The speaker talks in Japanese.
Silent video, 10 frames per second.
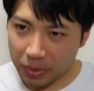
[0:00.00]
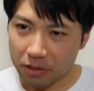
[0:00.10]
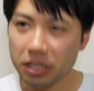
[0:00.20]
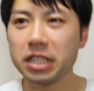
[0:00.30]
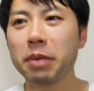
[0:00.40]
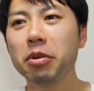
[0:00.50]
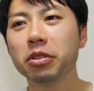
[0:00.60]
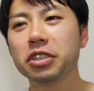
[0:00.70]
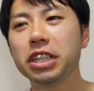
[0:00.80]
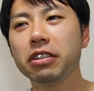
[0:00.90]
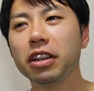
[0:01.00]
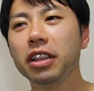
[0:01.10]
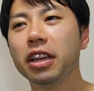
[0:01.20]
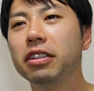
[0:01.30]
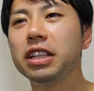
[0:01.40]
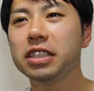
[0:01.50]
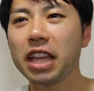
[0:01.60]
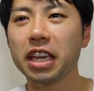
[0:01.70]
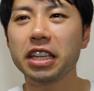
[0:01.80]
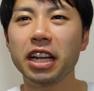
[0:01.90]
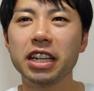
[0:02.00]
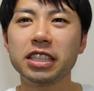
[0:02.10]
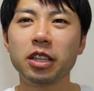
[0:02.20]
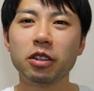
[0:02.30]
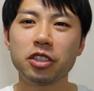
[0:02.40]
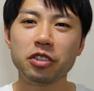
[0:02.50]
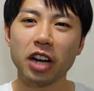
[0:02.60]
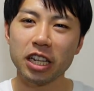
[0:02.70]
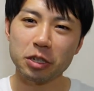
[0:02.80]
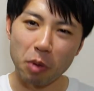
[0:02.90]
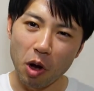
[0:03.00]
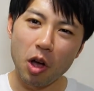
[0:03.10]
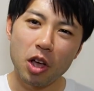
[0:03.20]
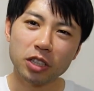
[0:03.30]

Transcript: そしてサポートしてくれるですね、ギタリストのハシも、